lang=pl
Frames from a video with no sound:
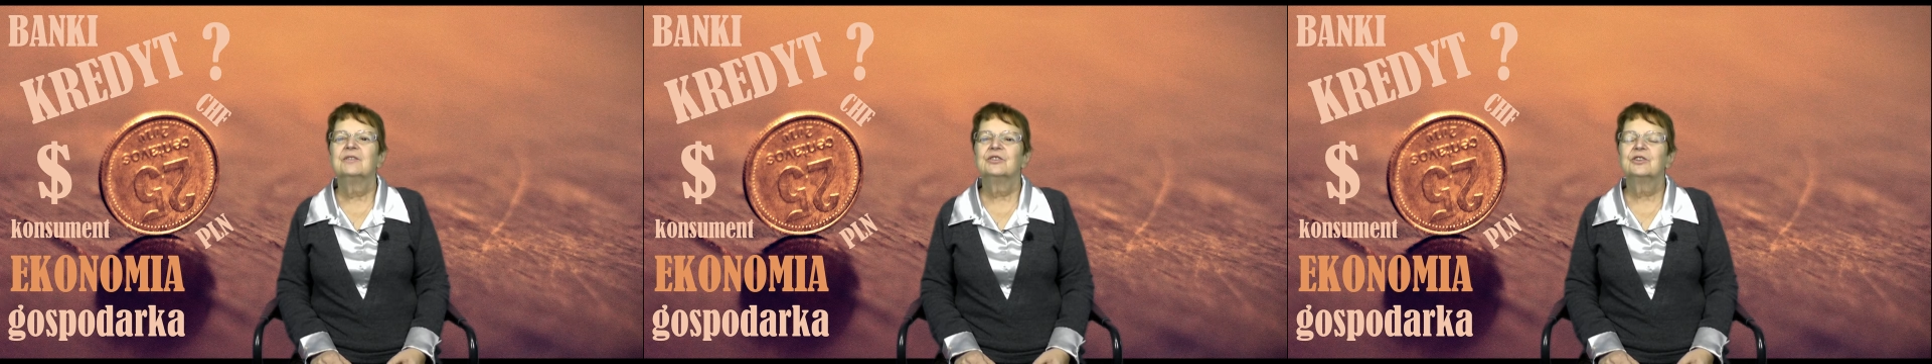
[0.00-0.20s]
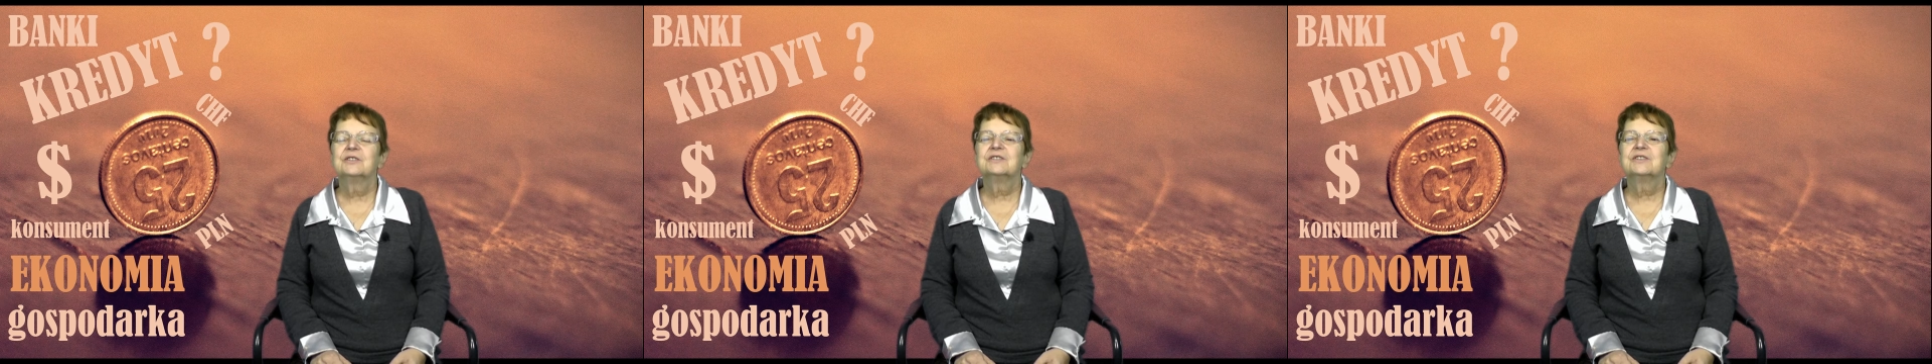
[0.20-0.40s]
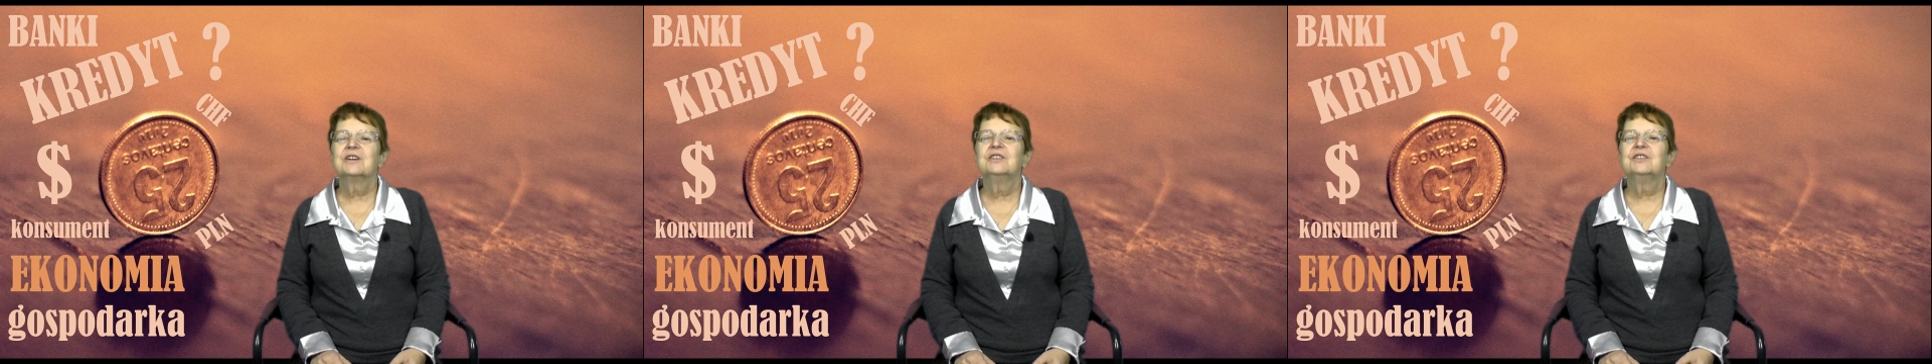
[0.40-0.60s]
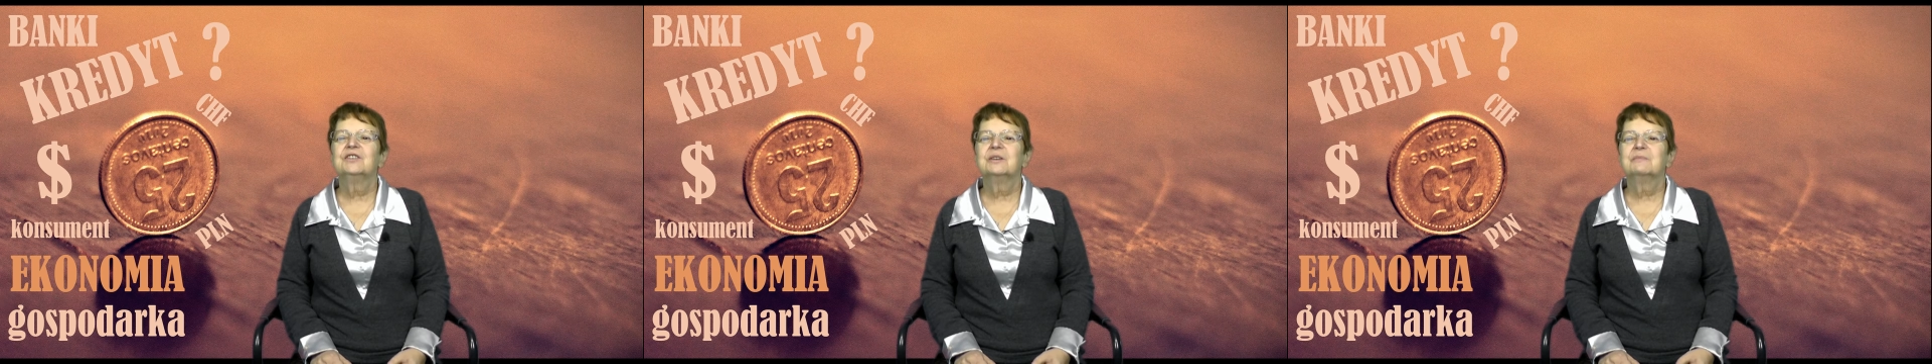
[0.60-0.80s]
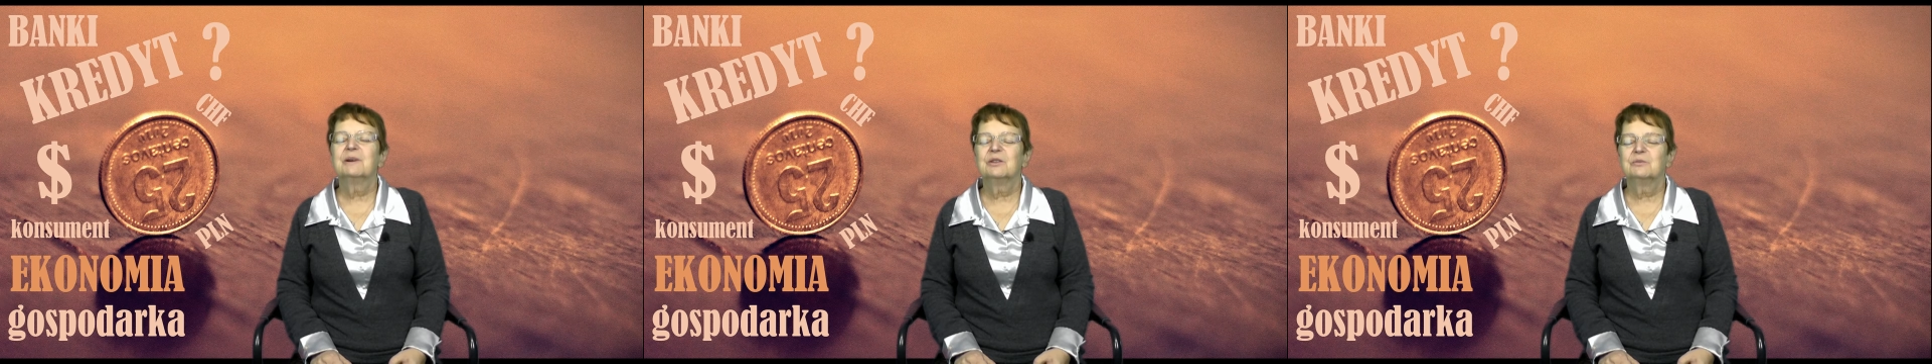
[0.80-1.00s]
To jest taki
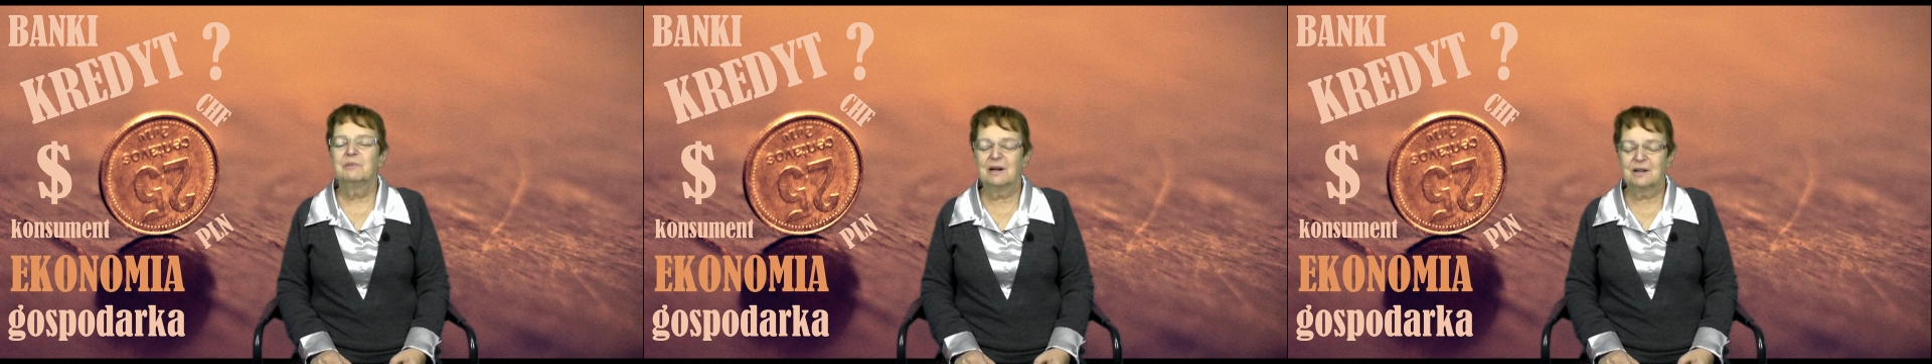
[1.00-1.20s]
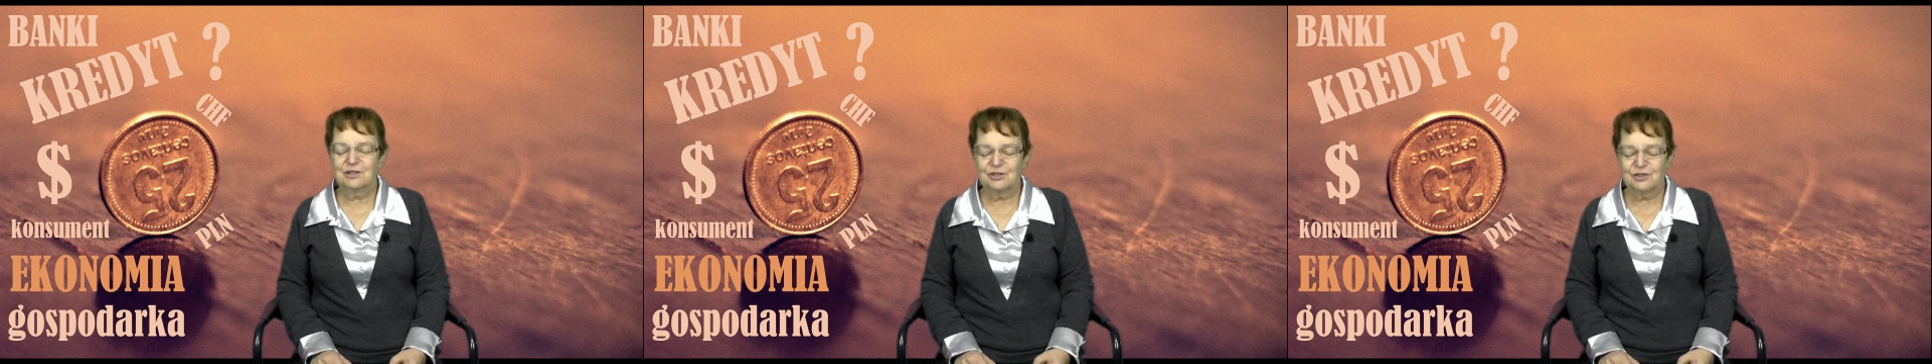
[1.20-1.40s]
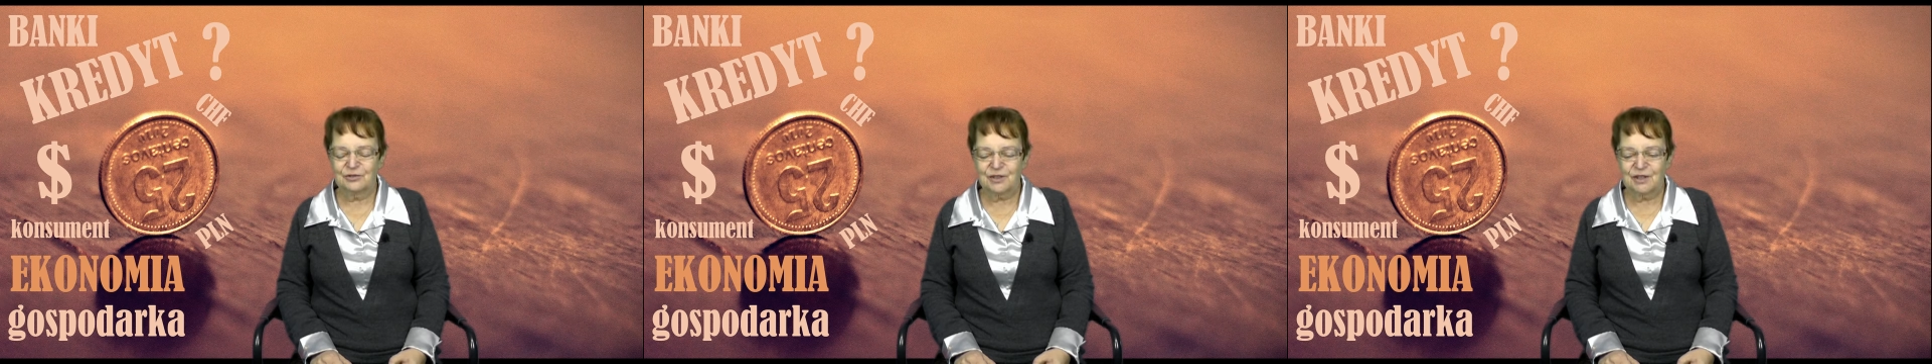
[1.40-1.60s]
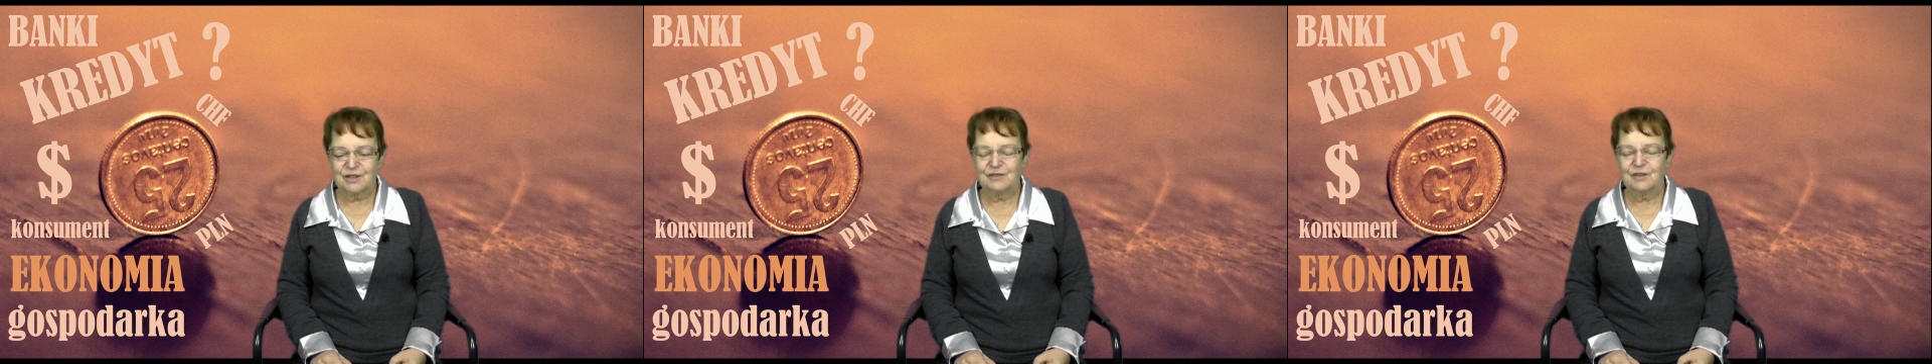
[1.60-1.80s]
temat bardzo w tej